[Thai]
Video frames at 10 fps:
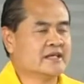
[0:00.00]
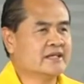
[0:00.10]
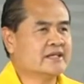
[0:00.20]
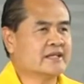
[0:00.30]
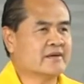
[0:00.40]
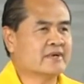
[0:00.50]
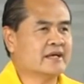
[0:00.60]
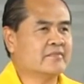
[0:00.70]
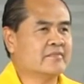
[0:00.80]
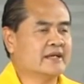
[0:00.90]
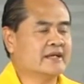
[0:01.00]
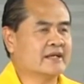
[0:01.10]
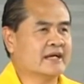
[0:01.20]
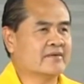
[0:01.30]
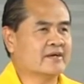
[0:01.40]
สิ่งที่จะทำให้ประเทศ
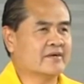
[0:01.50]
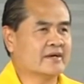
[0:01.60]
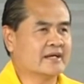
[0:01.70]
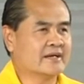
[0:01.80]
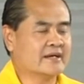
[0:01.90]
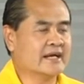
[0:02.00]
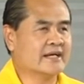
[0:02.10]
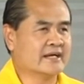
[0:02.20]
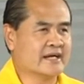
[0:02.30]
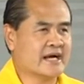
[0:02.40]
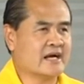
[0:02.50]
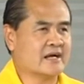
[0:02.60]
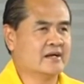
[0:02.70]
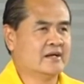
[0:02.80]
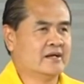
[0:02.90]
ไทยของเรานั้นได้เดินหน้า
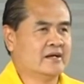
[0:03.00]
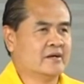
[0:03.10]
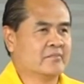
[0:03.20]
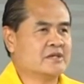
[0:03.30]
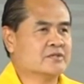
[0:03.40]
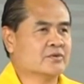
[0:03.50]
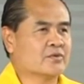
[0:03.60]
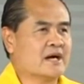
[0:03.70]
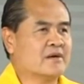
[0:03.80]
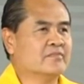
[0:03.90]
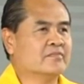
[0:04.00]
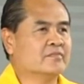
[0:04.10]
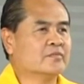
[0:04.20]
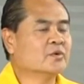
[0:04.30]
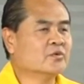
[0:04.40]
ไปสู่ความ
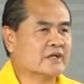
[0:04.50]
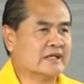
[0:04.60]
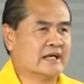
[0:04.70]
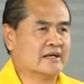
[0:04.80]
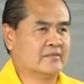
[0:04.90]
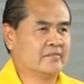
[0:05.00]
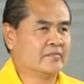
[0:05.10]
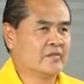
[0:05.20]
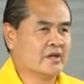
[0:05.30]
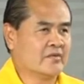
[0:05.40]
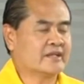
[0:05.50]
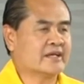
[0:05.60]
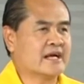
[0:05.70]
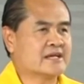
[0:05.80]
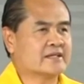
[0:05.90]
รุ่งเรืองวั
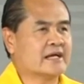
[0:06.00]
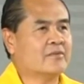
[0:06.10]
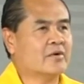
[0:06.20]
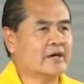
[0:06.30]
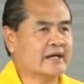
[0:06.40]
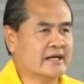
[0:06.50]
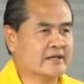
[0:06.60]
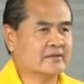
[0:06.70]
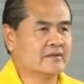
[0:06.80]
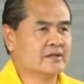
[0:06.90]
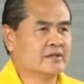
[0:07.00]
ฒนาสถาพรนั้น